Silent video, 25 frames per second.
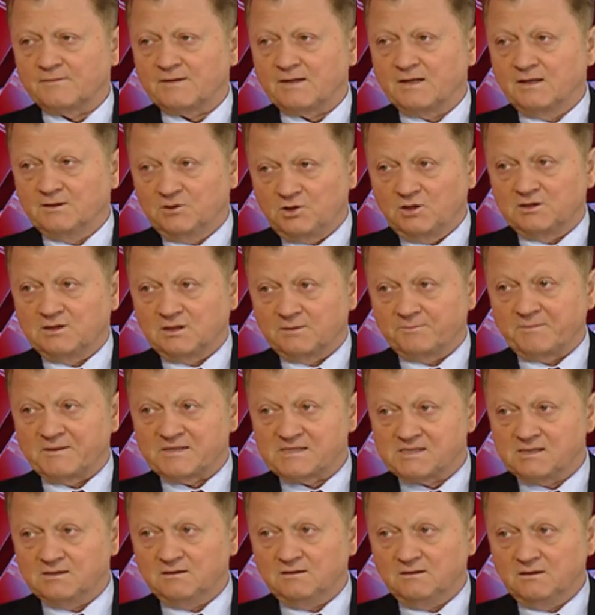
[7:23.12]
то этот
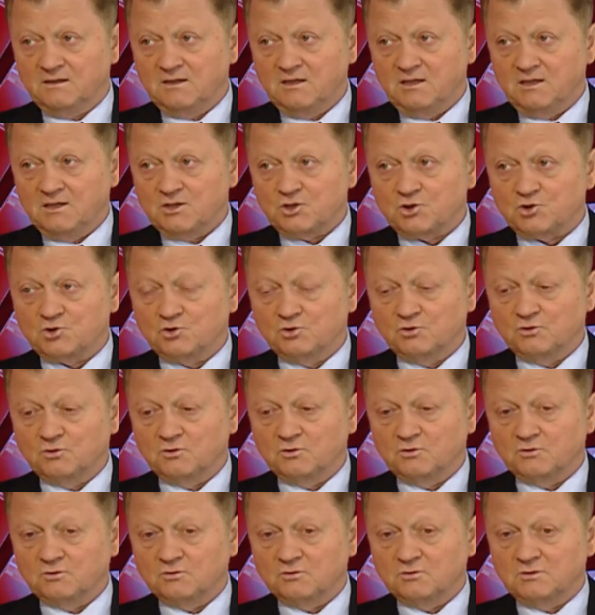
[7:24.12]
посыл,
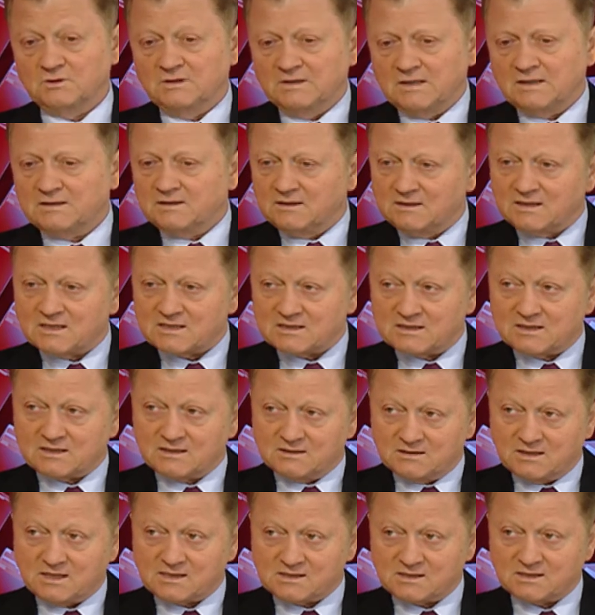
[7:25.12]
что не надо нас,
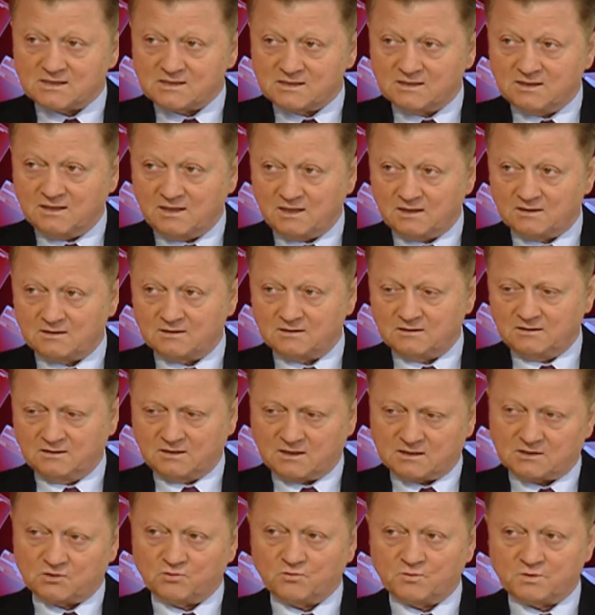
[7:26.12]
нас разделять и
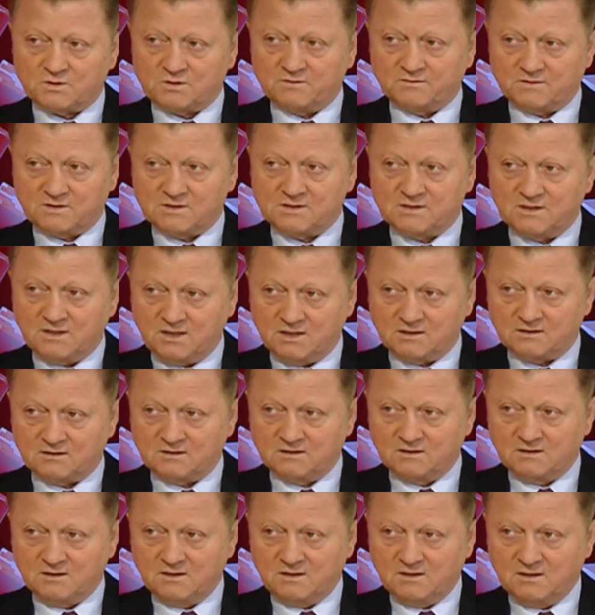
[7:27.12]
наше общество
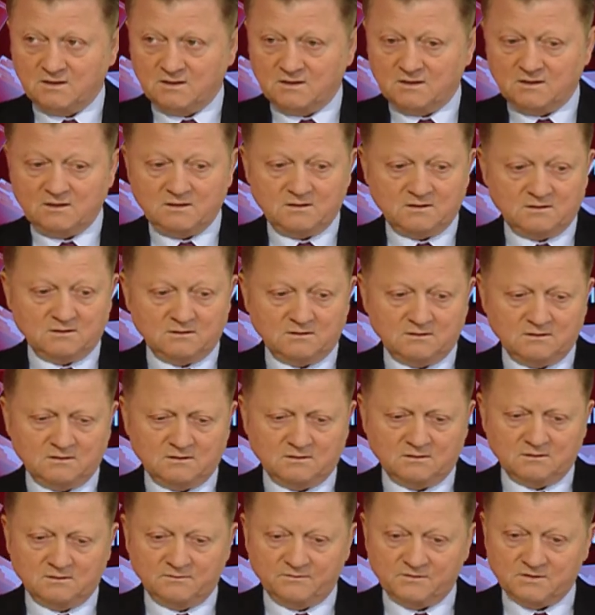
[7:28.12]
разделять.
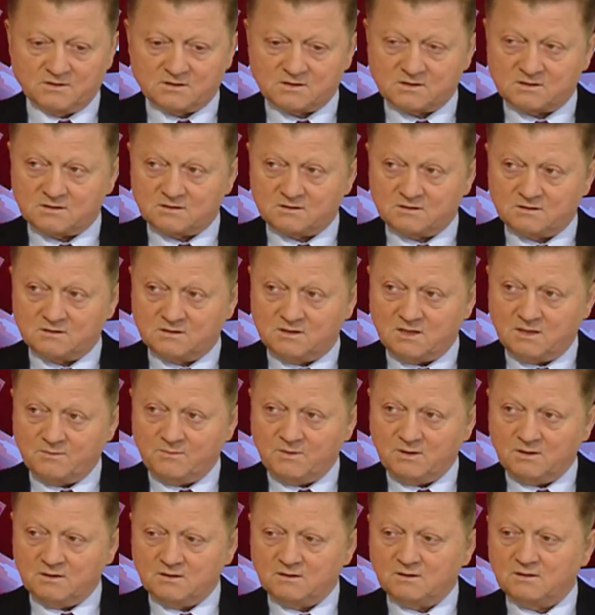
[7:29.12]
Э, вы с
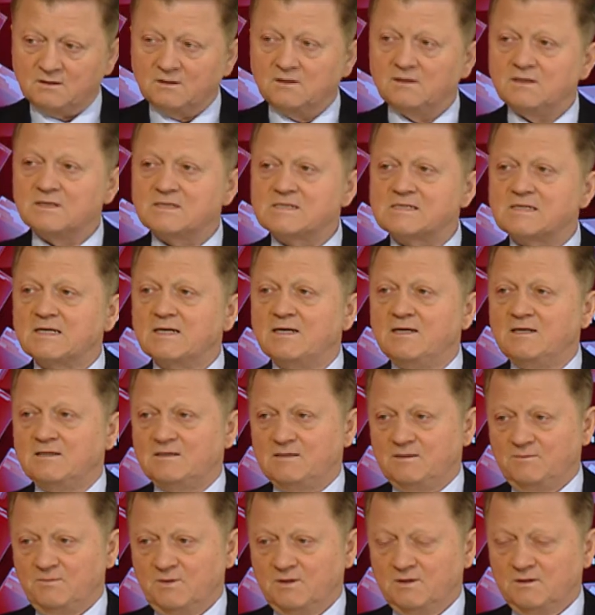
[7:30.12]
теми или с
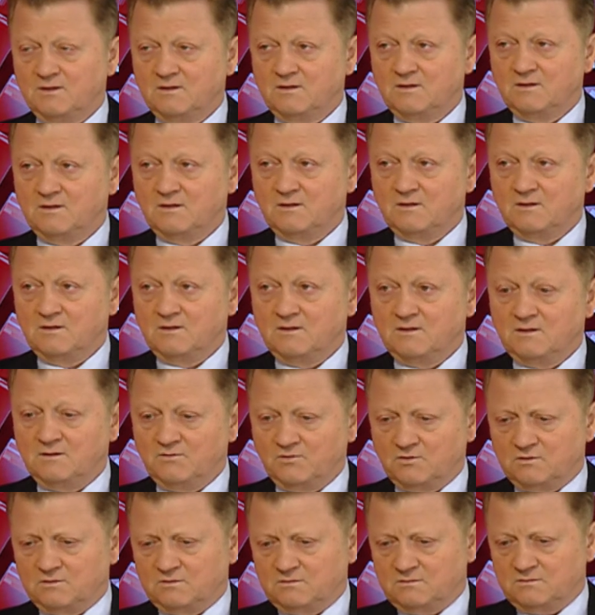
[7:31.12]
этими.
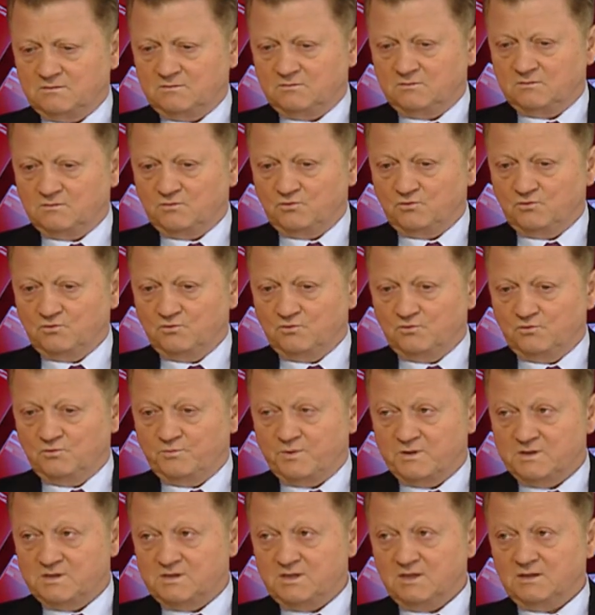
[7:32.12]
Вот у
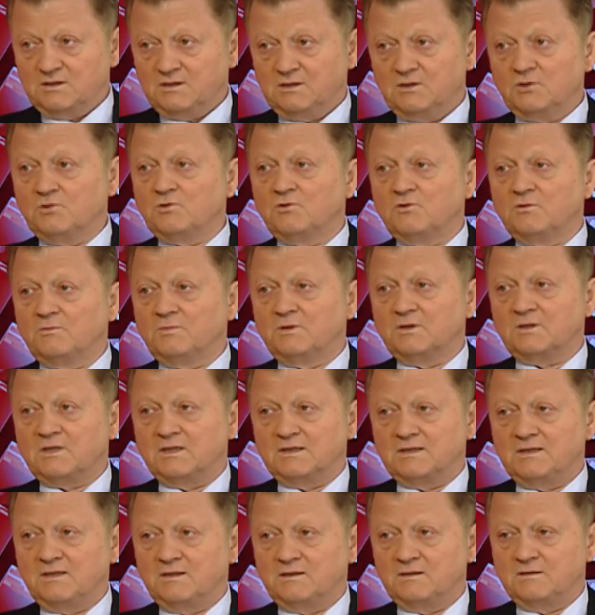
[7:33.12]
президента Додона был
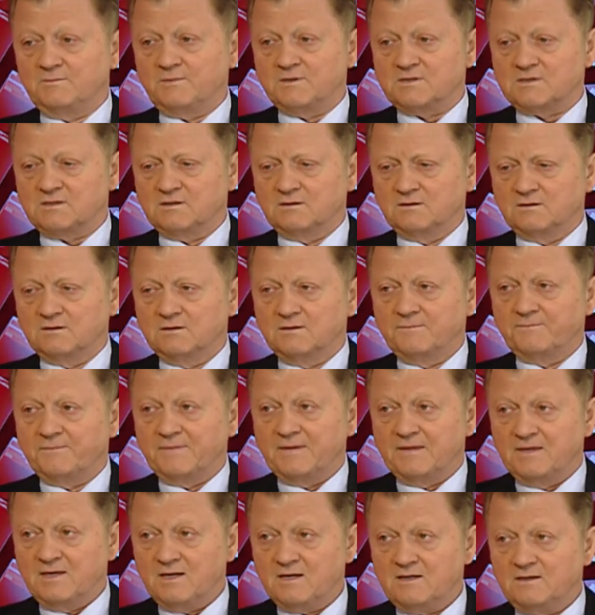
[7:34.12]
конкретный посыл.
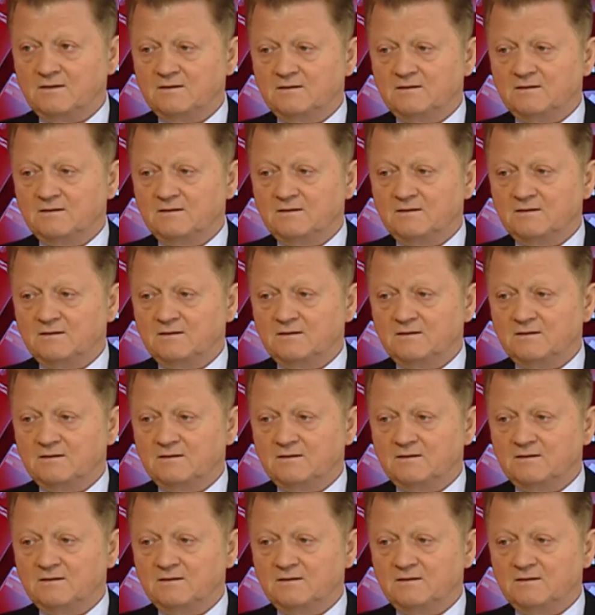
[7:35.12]
Я